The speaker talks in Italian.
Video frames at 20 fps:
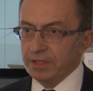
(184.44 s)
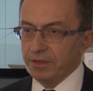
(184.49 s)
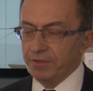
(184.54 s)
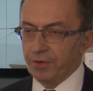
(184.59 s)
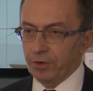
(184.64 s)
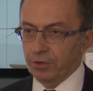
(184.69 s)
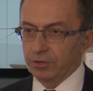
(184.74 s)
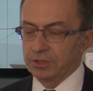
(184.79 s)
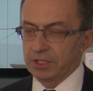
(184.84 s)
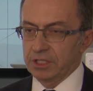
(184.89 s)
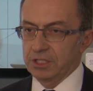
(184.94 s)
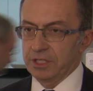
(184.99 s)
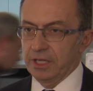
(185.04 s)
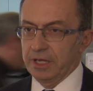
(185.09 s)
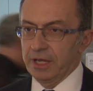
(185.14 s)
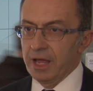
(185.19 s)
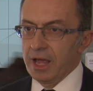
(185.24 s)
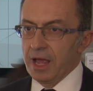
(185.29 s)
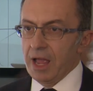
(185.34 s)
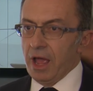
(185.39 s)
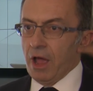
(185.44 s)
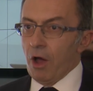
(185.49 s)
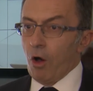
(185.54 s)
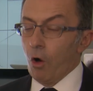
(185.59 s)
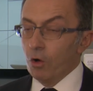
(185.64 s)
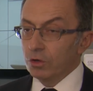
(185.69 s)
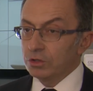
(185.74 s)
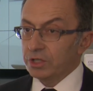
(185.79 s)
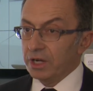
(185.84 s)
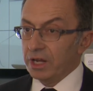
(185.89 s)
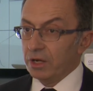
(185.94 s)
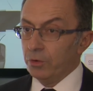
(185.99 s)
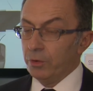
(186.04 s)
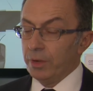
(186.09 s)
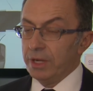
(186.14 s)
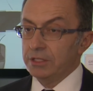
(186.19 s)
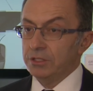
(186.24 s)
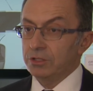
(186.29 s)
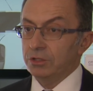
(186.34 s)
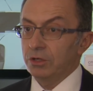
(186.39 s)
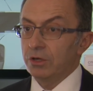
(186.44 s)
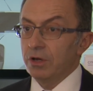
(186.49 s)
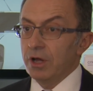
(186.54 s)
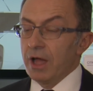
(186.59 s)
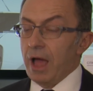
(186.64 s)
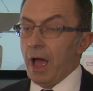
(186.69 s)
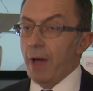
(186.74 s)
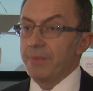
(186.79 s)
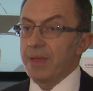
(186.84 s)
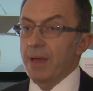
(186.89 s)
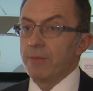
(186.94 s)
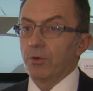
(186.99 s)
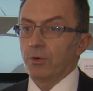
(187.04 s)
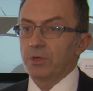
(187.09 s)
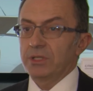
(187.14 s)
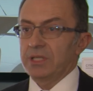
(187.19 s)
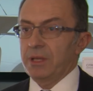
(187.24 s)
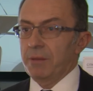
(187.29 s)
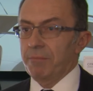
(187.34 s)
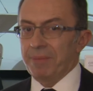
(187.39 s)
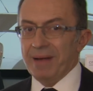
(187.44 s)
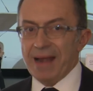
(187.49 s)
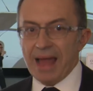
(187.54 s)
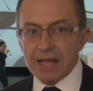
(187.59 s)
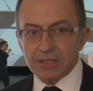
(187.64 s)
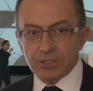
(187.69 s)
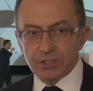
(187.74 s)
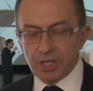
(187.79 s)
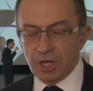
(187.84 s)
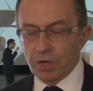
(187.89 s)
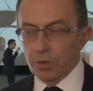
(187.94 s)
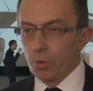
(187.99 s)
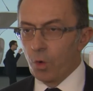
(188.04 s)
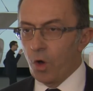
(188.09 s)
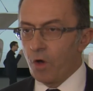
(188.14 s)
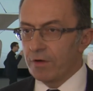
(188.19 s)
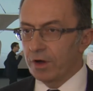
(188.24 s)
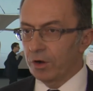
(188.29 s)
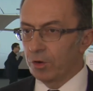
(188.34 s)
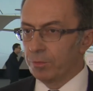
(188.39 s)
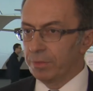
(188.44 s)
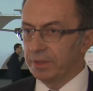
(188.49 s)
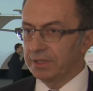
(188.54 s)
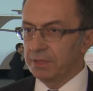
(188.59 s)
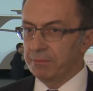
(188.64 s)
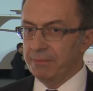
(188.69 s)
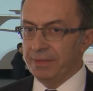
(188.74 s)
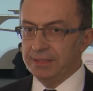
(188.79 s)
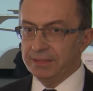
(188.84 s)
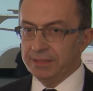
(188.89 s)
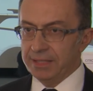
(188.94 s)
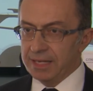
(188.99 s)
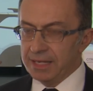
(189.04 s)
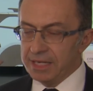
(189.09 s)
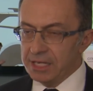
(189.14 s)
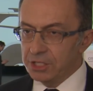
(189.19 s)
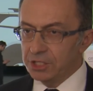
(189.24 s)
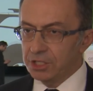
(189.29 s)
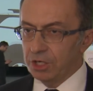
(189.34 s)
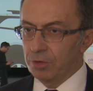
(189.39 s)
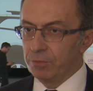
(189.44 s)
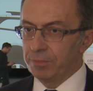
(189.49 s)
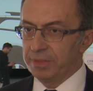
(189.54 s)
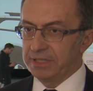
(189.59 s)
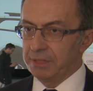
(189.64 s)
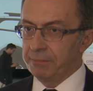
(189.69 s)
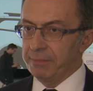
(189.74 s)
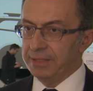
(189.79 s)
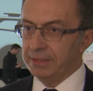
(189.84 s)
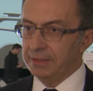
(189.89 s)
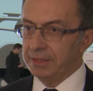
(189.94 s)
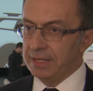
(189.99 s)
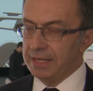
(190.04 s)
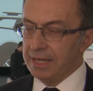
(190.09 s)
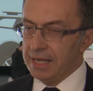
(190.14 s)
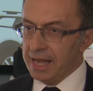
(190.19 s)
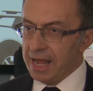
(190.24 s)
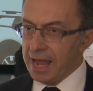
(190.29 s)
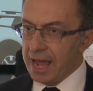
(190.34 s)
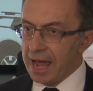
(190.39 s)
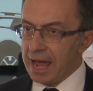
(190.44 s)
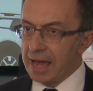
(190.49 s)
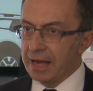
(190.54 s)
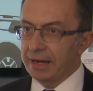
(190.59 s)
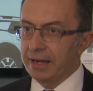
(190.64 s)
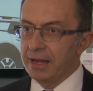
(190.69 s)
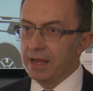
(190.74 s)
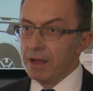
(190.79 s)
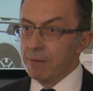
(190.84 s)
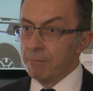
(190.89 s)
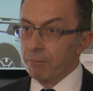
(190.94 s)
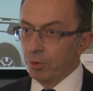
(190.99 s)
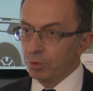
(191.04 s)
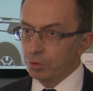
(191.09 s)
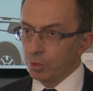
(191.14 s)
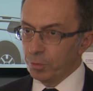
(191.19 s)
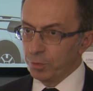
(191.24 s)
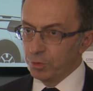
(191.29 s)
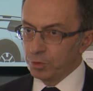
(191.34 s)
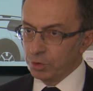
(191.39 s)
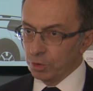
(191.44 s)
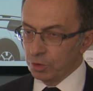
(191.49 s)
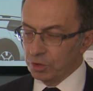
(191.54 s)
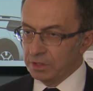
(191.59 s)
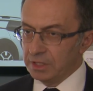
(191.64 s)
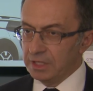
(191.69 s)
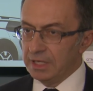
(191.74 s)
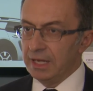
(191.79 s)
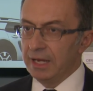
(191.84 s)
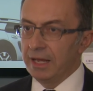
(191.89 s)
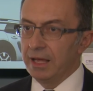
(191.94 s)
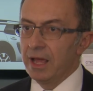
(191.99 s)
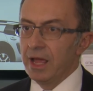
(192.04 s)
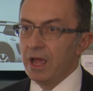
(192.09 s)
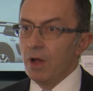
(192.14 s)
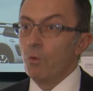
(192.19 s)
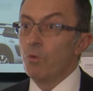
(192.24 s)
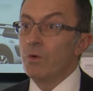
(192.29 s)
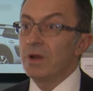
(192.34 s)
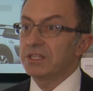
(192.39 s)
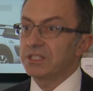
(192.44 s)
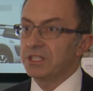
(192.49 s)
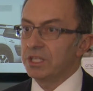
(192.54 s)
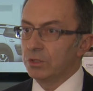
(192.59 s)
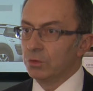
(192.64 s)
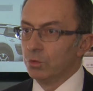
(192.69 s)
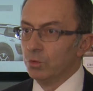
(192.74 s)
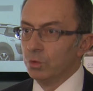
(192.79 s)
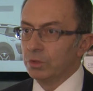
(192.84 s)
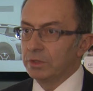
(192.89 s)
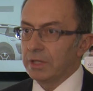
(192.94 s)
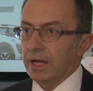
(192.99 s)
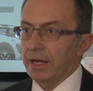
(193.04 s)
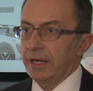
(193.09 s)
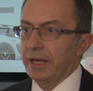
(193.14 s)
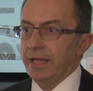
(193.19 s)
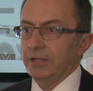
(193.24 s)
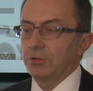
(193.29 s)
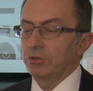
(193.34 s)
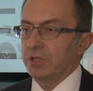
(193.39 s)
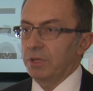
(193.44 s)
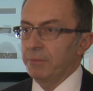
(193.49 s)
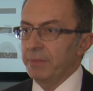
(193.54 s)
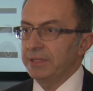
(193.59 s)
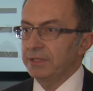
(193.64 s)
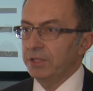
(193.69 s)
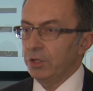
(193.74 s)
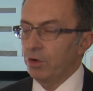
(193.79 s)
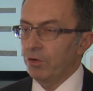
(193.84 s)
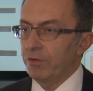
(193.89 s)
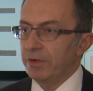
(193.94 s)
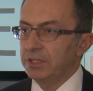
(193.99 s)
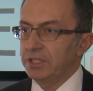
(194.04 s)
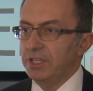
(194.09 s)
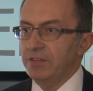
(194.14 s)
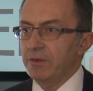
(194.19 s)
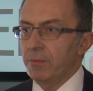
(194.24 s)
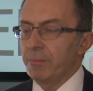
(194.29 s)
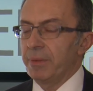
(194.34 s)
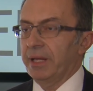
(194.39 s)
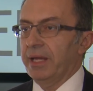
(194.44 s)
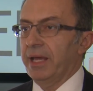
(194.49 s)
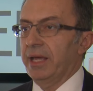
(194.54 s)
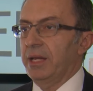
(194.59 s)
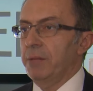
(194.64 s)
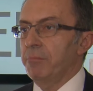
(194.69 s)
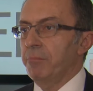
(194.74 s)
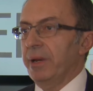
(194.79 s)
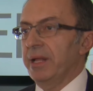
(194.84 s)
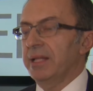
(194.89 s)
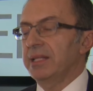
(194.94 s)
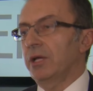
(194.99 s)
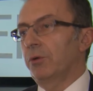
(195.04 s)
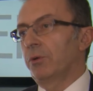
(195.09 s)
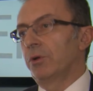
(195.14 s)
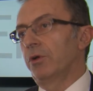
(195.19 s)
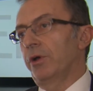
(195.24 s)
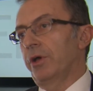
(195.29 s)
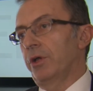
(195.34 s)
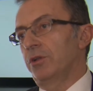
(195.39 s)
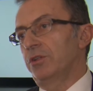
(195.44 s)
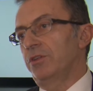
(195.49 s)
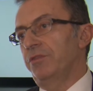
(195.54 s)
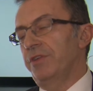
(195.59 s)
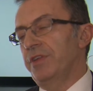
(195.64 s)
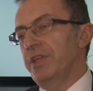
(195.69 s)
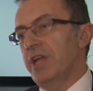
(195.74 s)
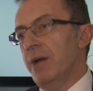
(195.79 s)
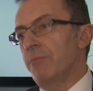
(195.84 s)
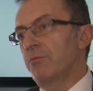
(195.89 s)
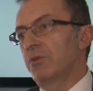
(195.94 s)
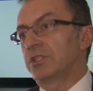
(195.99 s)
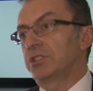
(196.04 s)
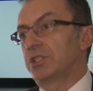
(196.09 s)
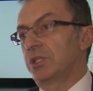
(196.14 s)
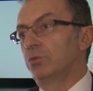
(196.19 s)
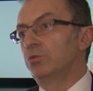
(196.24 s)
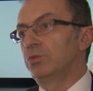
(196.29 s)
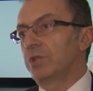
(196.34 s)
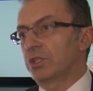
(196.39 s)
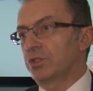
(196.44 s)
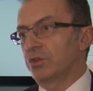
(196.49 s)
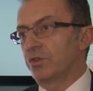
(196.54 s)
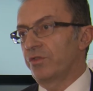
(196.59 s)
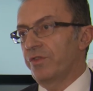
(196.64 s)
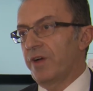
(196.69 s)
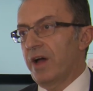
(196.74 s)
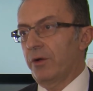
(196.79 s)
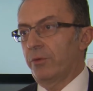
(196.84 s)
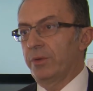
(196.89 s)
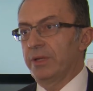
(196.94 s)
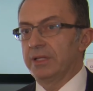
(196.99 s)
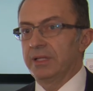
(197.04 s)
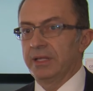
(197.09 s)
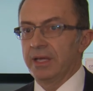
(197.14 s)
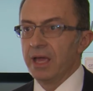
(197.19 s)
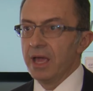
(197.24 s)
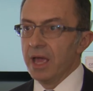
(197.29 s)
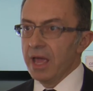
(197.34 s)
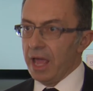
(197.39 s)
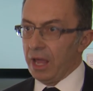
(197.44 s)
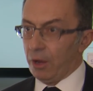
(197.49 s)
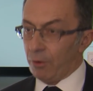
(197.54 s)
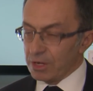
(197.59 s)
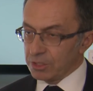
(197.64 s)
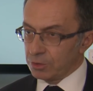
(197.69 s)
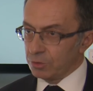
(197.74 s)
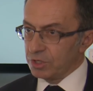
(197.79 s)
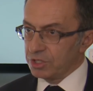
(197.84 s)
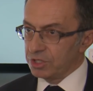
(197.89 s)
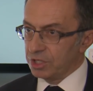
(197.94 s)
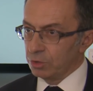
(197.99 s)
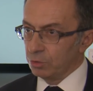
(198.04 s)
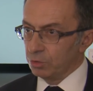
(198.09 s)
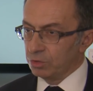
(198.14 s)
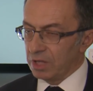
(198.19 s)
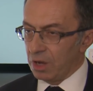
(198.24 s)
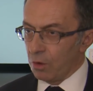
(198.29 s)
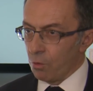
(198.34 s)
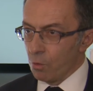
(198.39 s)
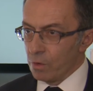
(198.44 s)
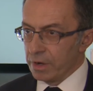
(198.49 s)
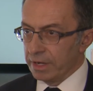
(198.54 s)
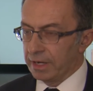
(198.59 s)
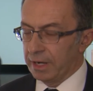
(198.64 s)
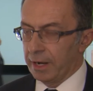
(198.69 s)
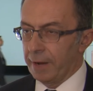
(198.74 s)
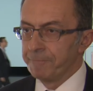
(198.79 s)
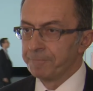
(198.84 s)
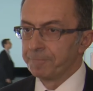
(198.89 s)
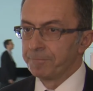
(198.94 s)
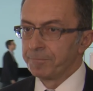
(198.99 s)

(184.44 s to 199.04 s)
di fronte a sé. Oltre a questo abbiamo questa plancia nuova, completamente liscia, completamente lineare, molto più sottile, una seduta che è totalmente innovativa perché riprende quello che noi definiamo una seduta sofà, quindi è quasi una seduta unica